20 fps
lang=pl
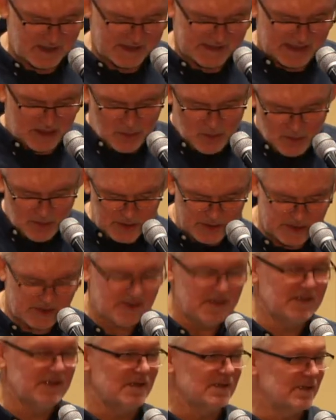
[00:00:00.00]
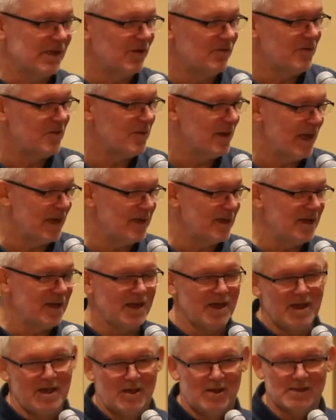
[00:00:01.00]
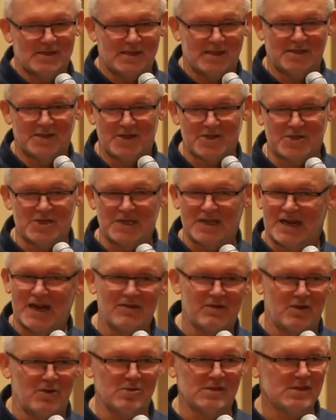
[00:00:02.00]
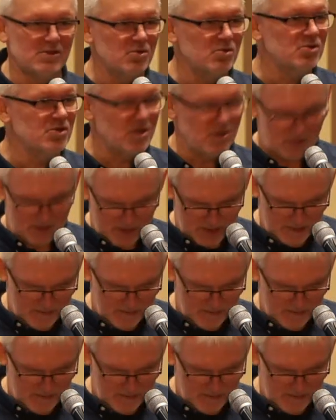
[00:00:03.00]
całości został wybrany ostatecznie Rafał Skórzok.